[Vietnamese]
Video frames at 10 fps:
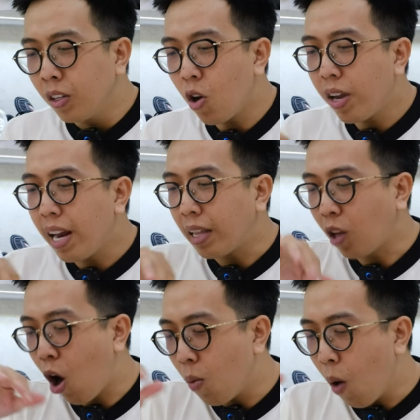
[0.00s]
có nghĩa là
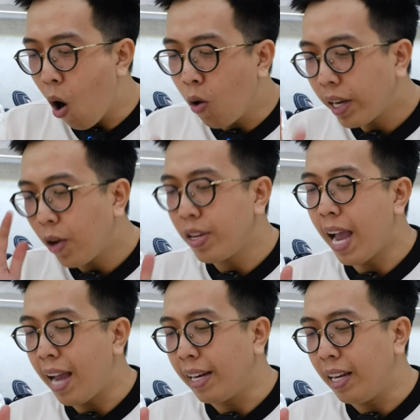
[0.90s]
toàn bộ cái đôi
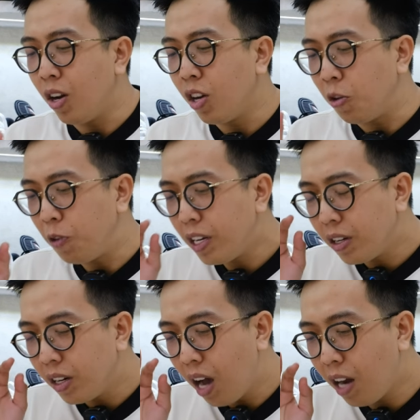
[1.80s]
giày này nó đều fit
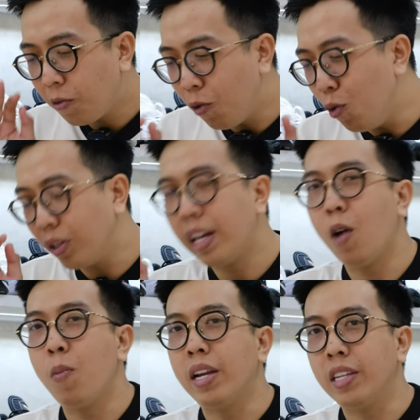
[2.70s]
hết full cái
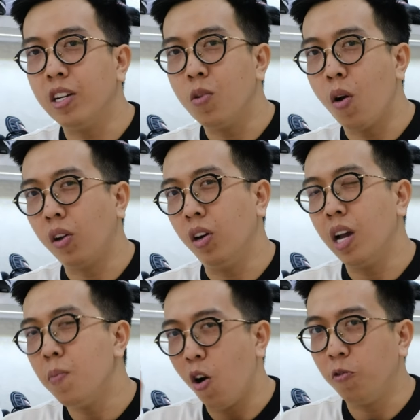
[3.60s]
lòng bàn chân của mọi người
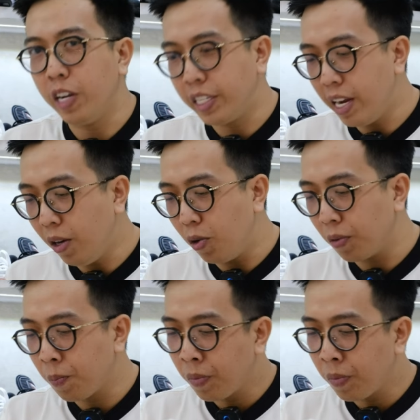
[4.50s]
ở mọi vị trí luôn